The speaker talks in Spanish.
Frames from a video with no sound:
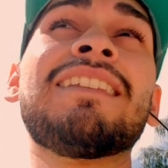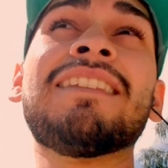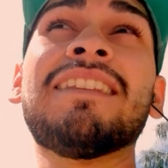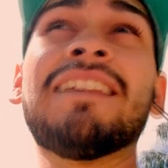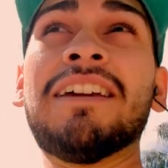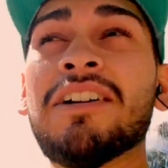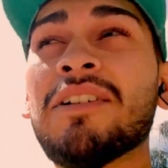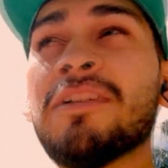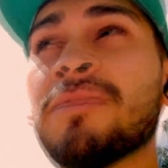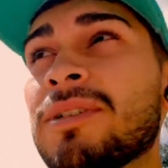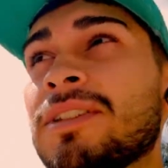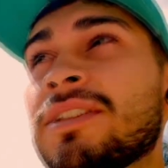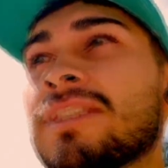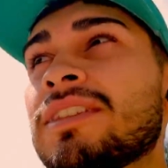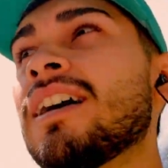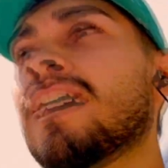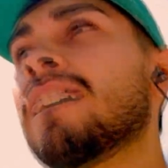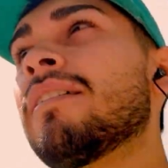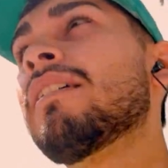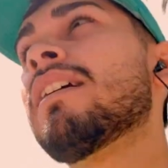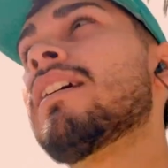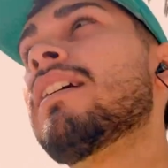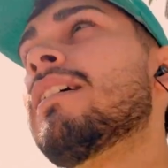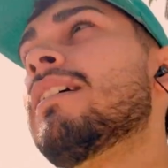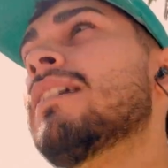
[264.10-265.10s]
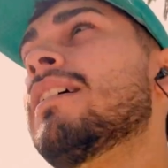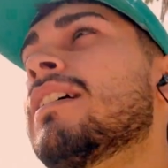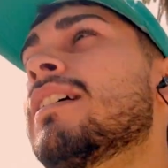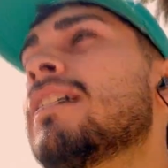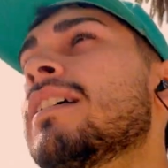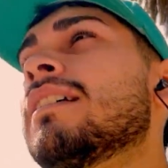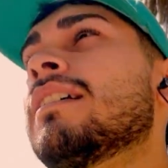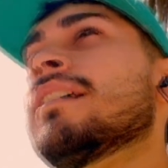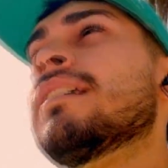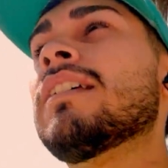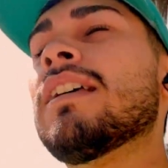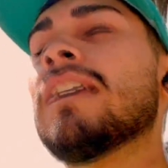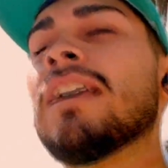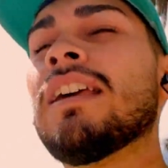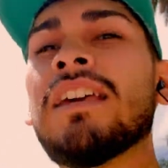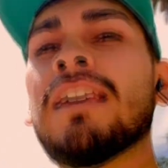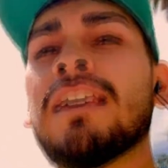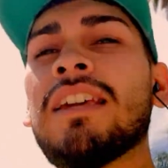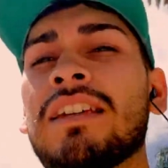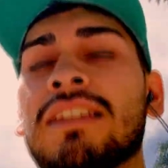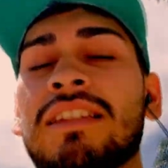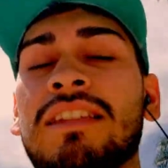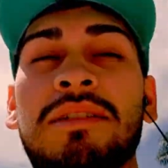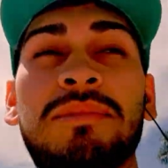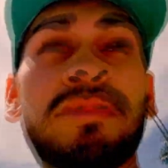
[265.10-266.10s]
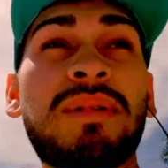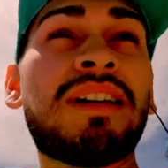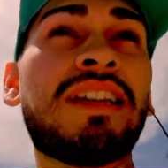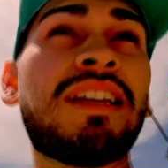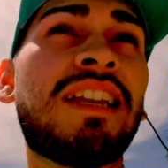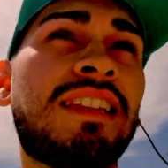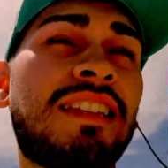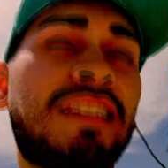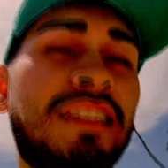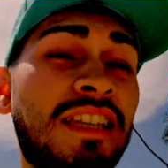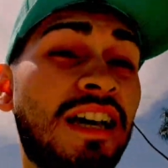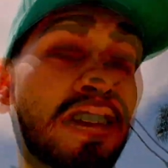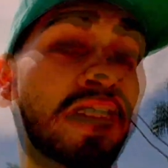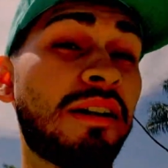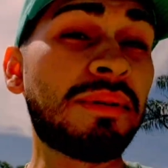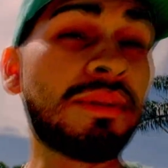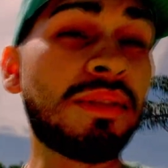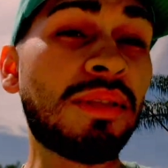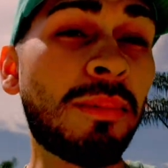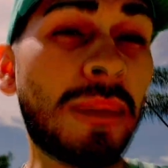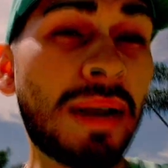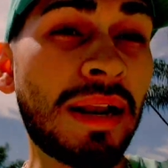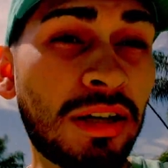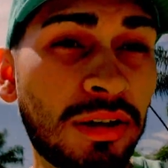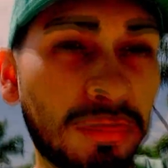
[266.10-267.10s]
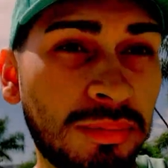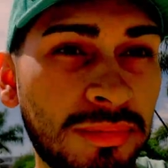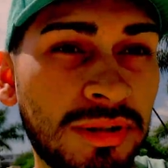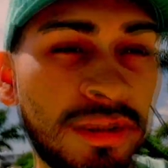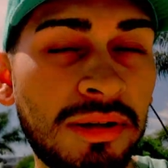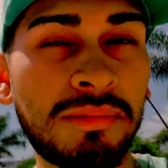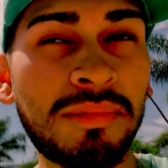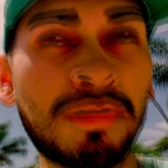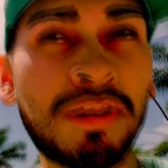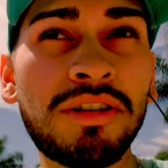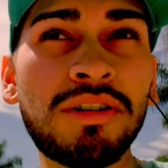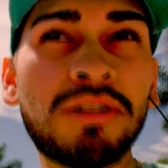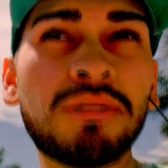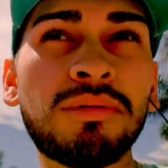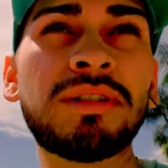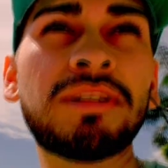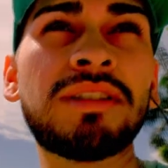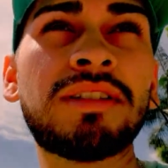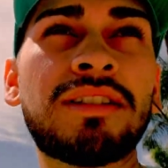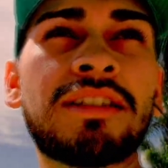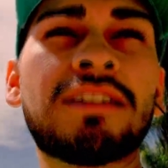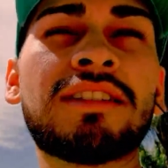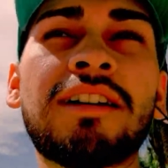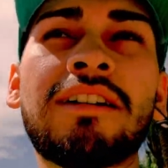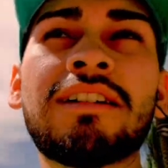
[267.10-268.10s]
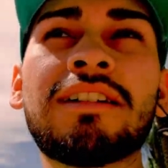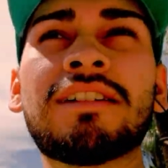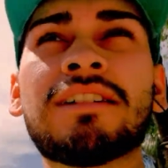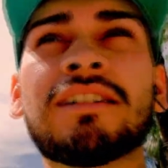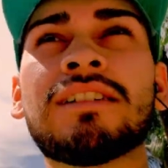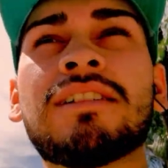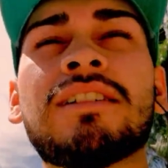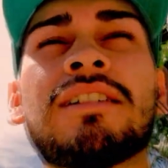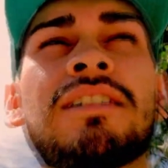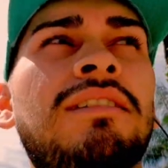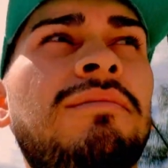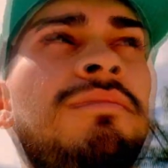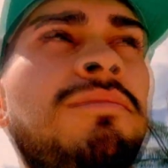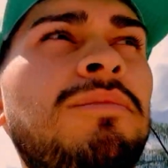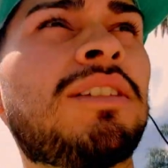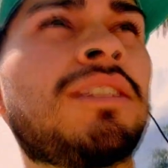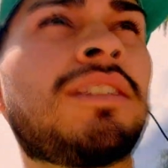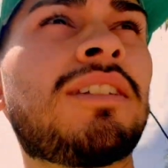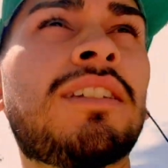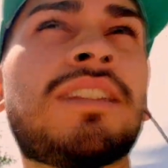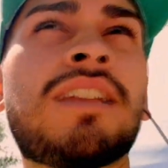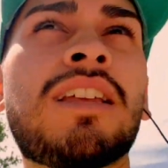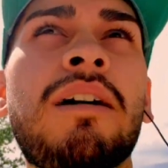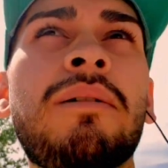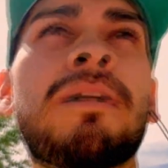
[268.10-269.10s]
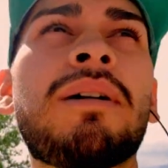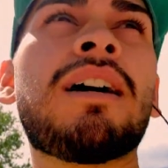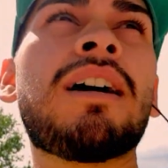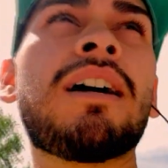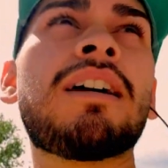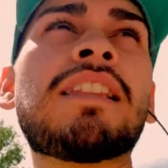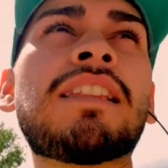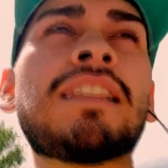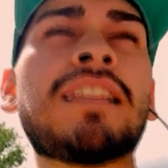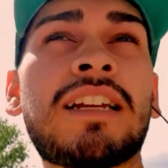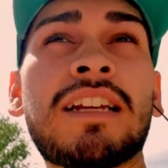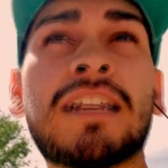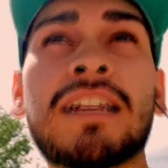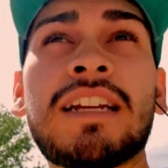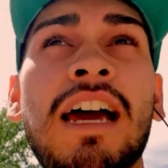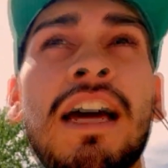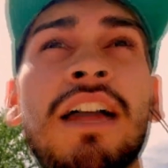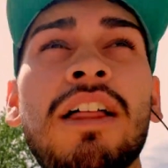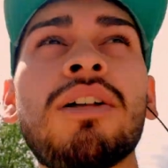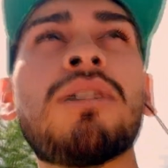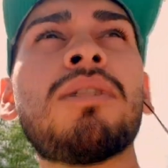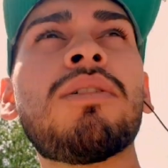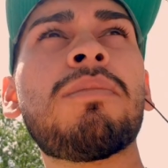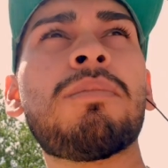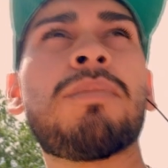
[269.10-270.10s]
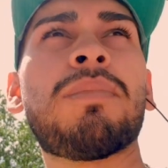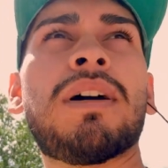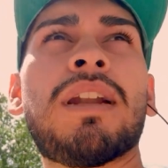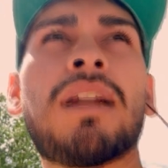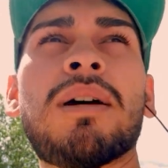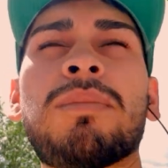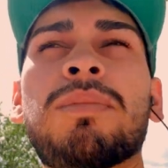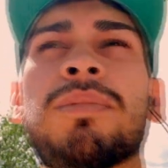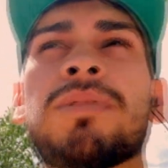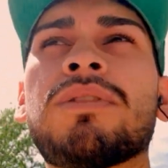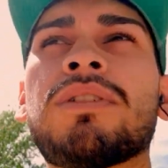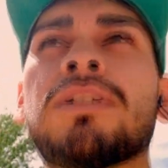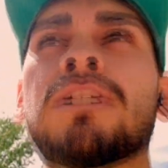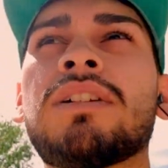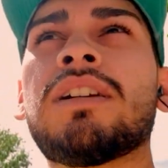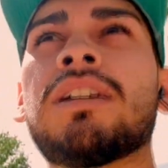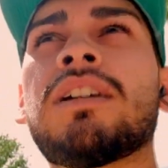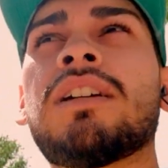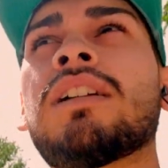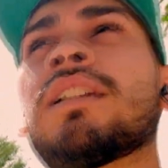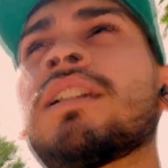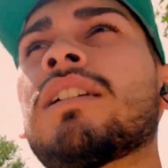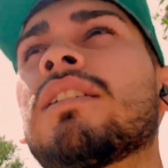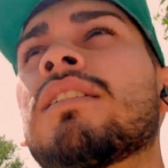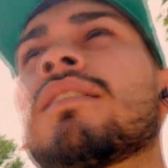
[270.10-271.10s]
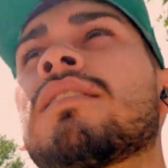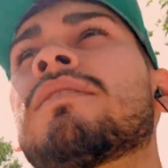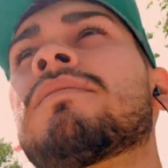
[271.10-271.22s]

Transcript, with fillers: de cómo estaba. Eh, imagínate, estaba viendo Malcolm del medio mientras estaba, mientras estaba internado para poder